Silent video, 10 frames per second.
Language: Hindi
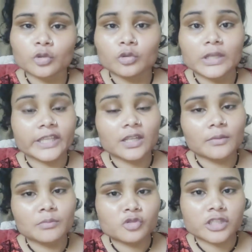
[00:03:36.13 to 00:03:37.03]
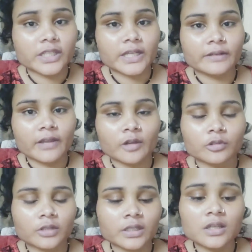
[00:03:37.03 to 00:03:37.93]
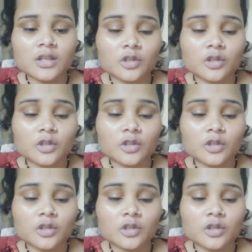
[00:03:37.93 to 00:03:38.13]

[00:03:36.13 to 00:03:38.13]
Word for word: तो लेकिन कभी मुझसे नहीं करवाया उन्होंने